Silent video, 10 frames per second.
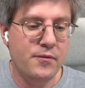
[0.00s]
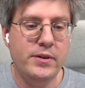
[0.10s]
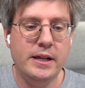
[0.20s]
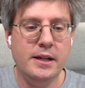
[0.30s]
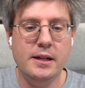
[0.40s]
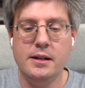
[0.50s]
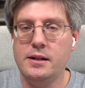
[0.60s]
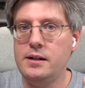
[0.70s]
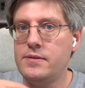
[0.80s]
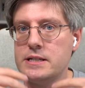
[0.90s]

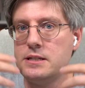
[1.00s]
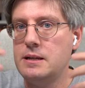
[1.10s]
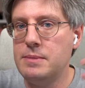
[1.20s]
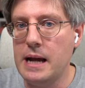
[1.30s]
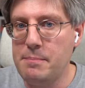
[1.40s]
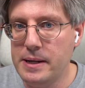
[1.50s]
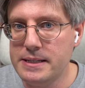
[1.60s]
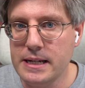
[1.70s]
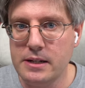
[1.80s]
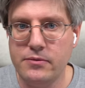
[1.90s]
Wie, was ist hier mit
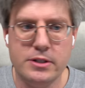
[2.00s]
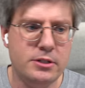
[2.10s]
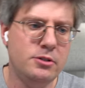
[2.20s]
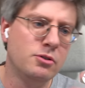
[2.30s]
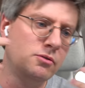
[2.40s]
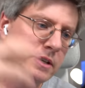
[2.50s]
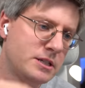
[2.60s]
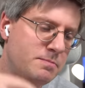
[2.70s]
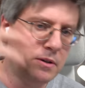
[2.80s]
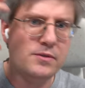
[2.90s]
IP-Zertifizierung? Was
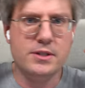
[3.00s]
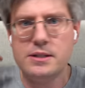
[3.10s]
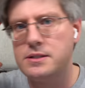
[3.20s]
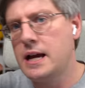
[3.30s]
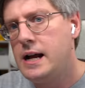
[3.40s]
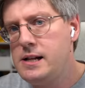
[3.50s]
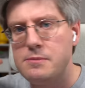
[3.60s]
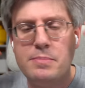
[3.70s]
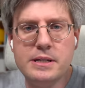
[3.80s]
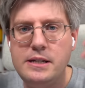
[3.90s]
ist mit Sitz,
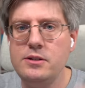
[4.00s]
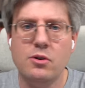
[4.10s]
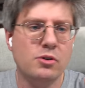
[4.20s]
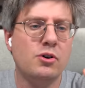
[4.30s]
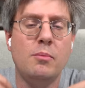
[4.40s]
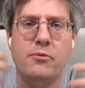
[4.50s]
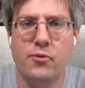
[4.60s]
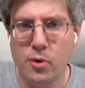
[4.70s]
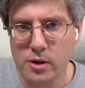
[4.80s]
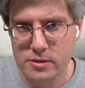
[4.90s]
Halt, Bedienung,
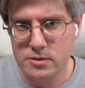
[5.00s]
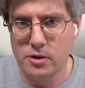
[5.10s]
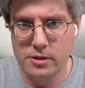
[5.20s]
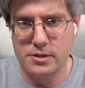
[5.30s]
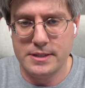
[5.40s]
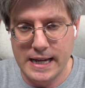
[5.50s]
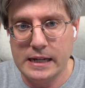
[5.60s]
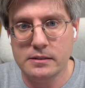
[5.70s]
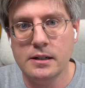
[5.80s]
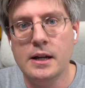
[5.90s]
Komfort und solchen
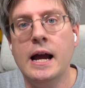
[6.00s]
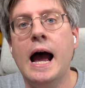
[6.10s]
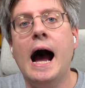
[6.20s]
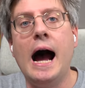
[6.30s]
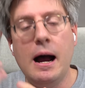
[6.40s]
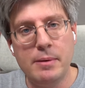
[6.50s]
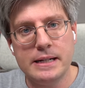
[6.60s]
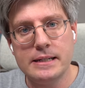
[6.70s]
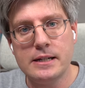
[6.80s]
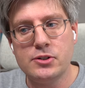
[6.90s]
Sachen? Aber
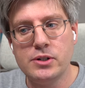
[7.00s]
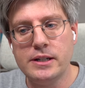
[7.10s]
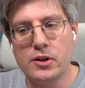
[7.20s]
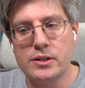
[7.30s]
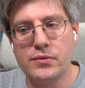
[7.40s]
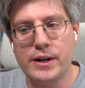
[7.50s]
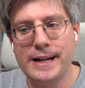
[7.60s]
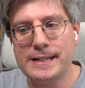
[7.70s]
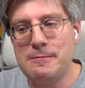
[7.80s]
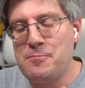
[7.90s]
dann natürlich auch die
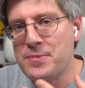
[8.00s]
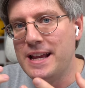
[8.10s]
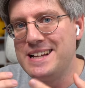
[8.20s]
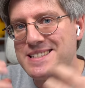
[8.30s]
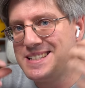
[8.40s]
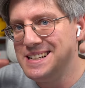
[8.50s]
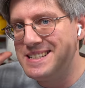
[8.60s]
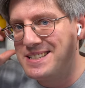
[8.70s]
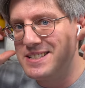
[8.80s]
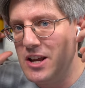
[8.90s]
Frage, es ist halt
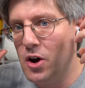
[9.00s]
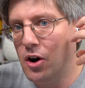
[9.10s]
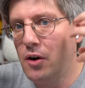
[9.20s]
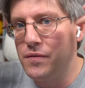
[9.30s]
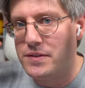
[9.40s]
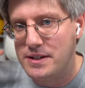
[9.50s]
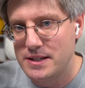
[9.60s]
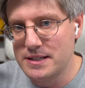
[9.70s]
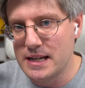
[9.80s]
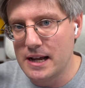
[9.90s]
dieses offene
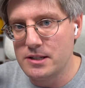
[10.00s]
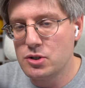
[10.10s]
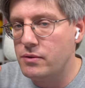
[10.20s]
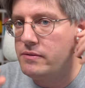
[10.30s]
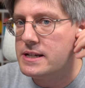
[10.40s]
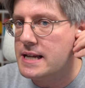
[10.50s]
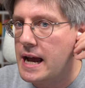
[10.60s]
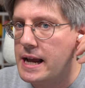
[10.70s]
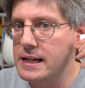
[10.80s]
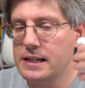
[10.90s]
Design, so wie wir es
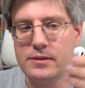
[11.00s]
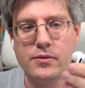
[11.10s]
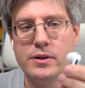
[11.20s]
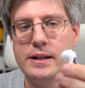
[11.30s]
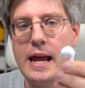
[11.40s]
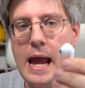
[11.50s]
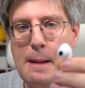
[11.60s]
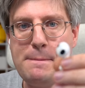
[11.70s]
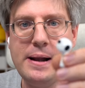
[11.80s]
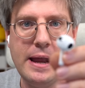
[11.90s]
eigentlich von den
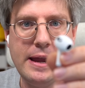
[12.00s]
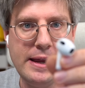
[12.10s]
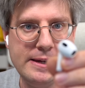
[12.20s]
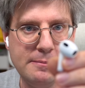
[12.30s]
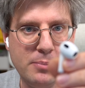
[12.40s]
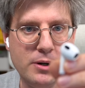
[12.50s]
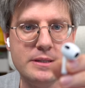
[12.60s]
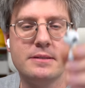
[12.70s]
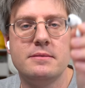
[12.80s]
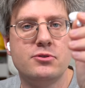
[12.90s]
Apple
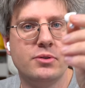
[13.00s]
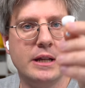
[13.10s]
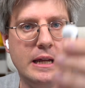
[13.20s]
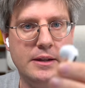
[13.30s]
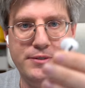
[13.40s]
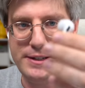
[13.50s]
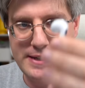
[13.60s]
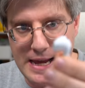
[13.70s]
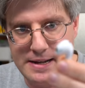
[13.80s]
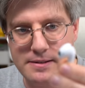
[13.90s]
EarPods schon ewig
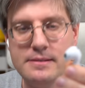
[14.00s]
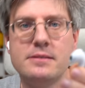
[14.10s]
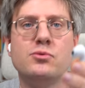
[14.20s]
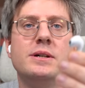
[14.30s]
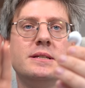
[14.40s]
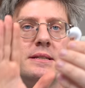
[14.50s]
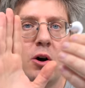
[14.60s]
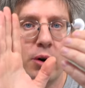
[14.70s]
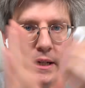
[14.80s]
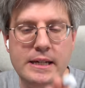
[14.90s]
kennen. So ist es
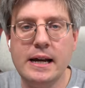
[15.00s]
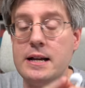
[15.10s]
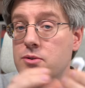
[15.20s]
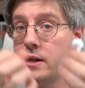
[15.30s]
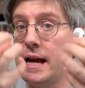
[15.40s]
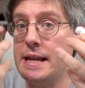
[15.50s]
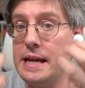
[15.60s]
auch hier, also kein